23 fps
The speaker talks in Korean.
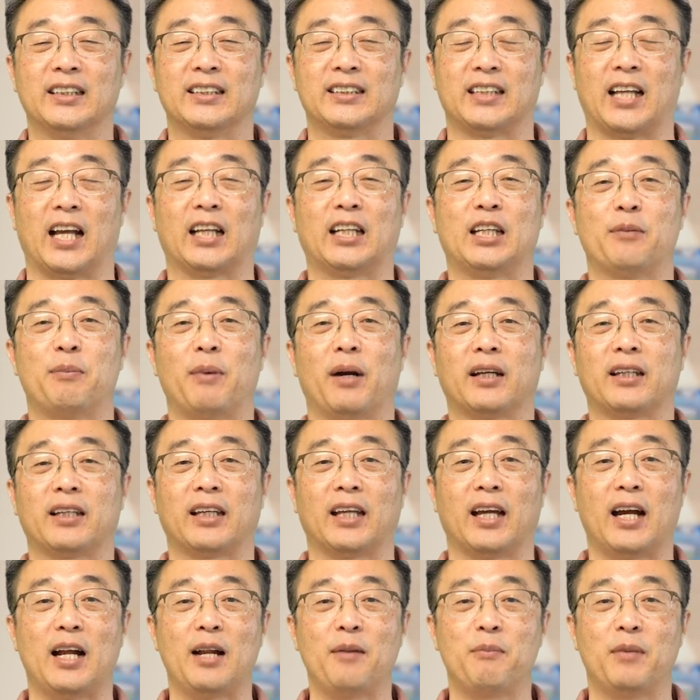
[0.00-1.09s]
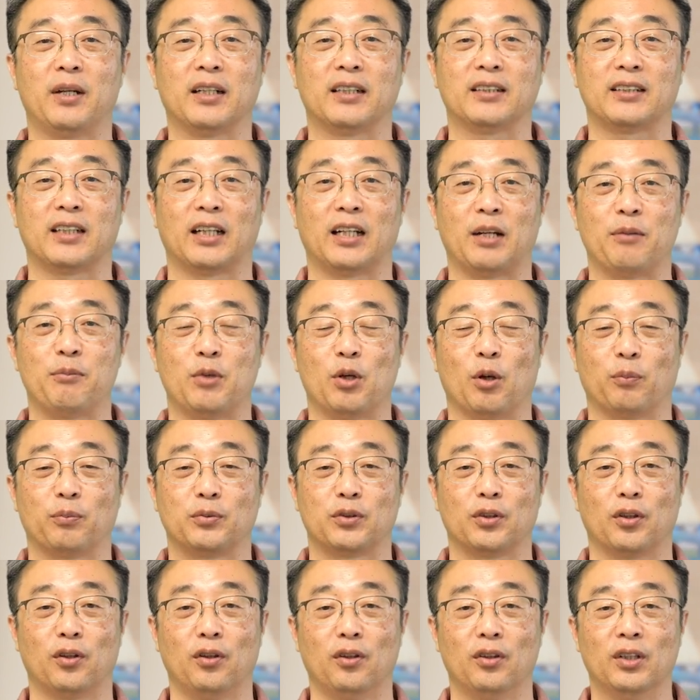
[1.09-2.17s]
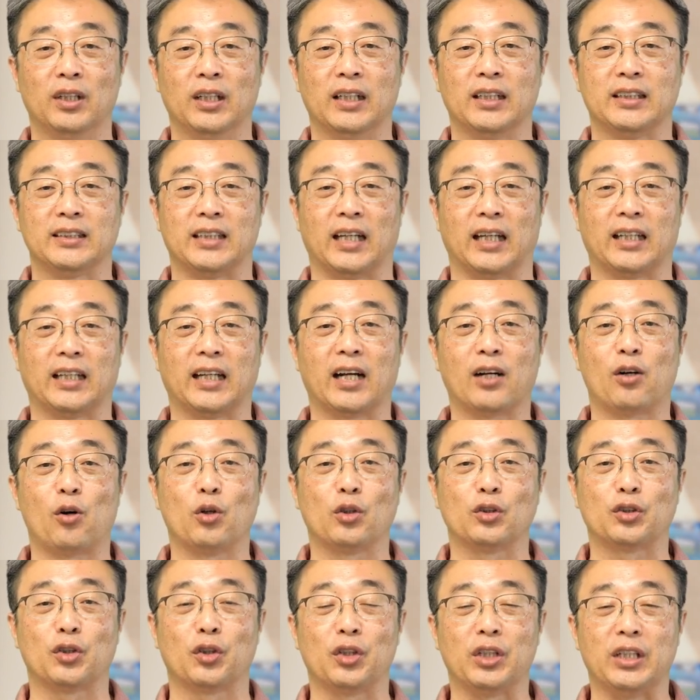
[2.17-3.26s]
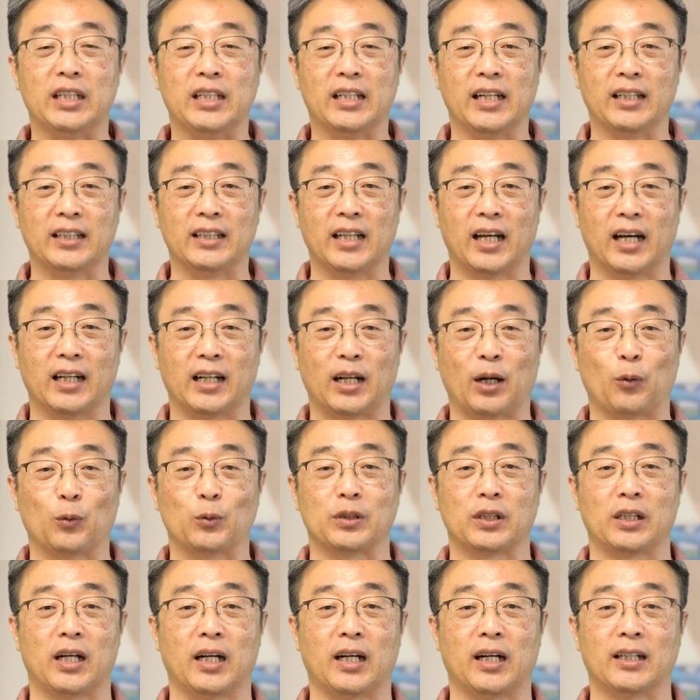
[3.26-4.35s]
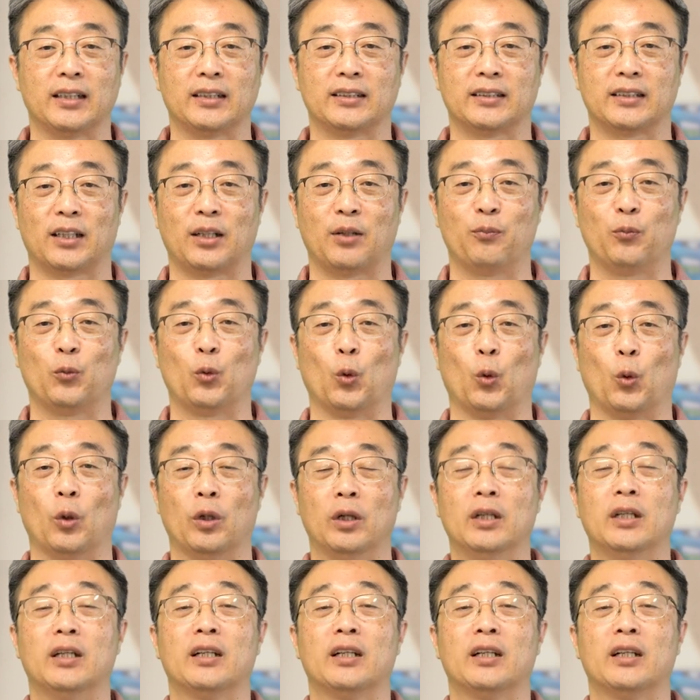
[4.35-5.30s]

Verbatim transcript: 자기밖에 할 만한 사람이 없어 자기가 거기서 일한다라고 생각하는 사람도